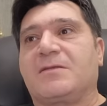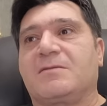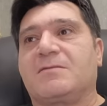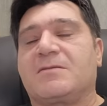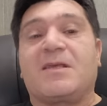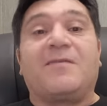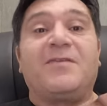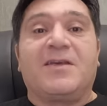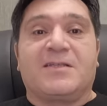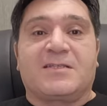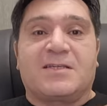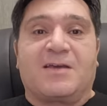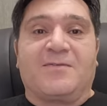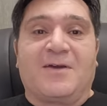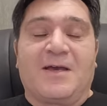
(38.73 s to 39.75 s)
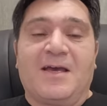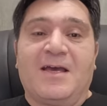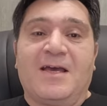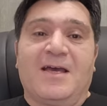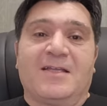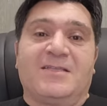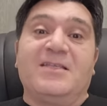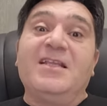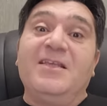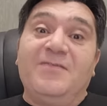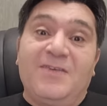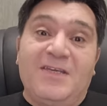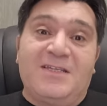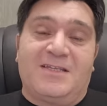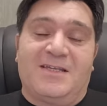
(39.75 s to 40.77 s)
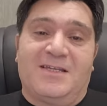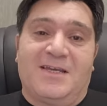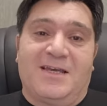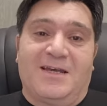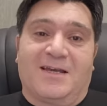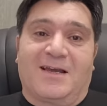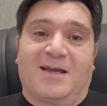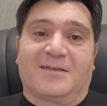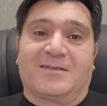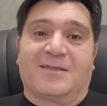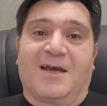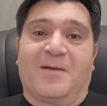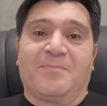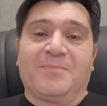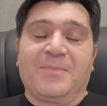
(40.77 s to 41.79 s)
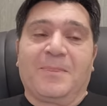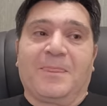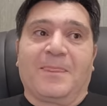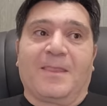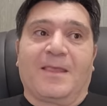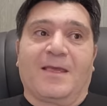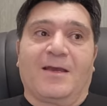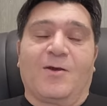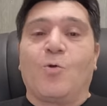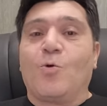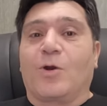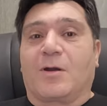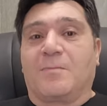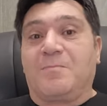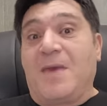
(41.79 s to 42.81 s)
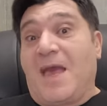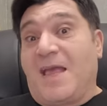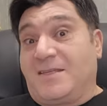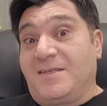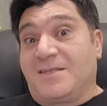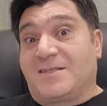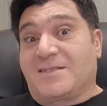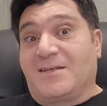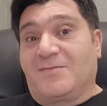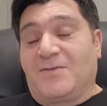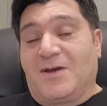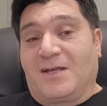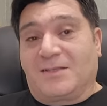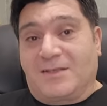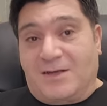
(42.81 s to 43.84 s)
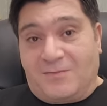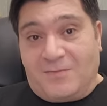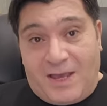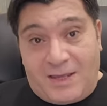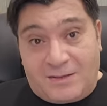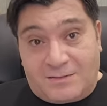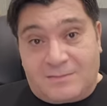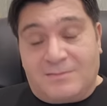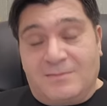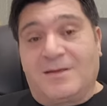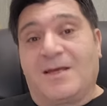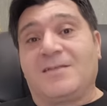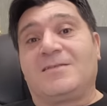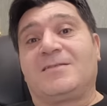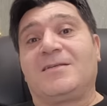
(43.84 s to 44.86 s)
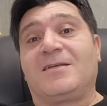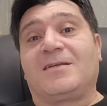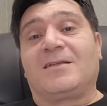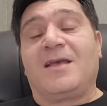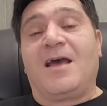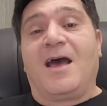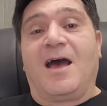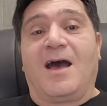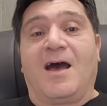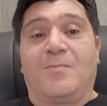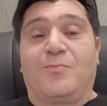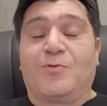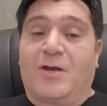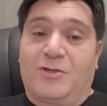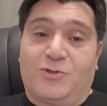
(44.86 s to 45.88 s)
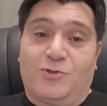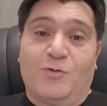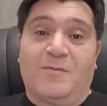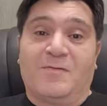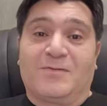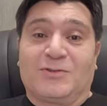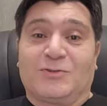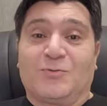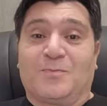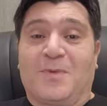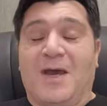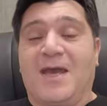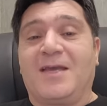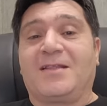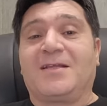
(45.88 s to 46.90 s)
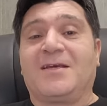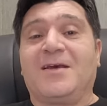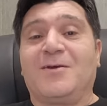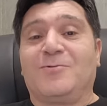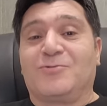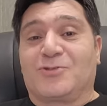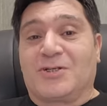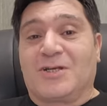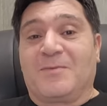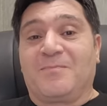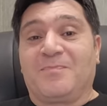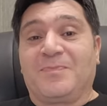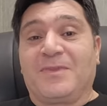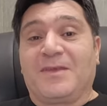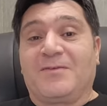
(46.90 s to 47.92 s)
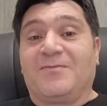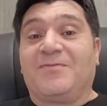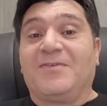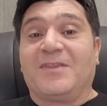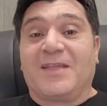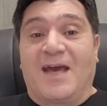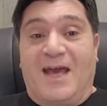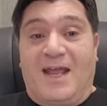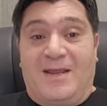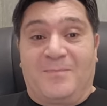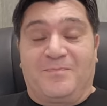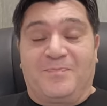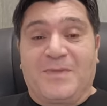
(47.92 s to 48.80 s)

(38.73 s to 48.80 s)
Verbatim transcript: советского телевидения, когда хор Пятницкого открывает концерт, а Пугачева выступает уже в финале.